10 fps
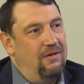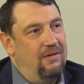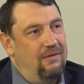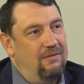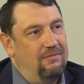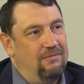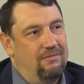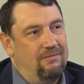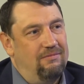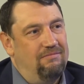Самым
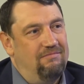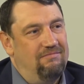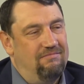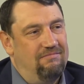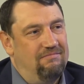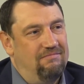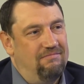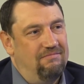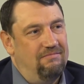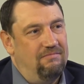ценным?
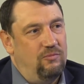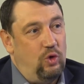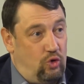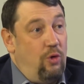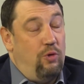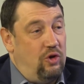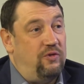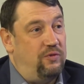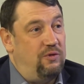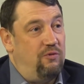Ну, что а... больше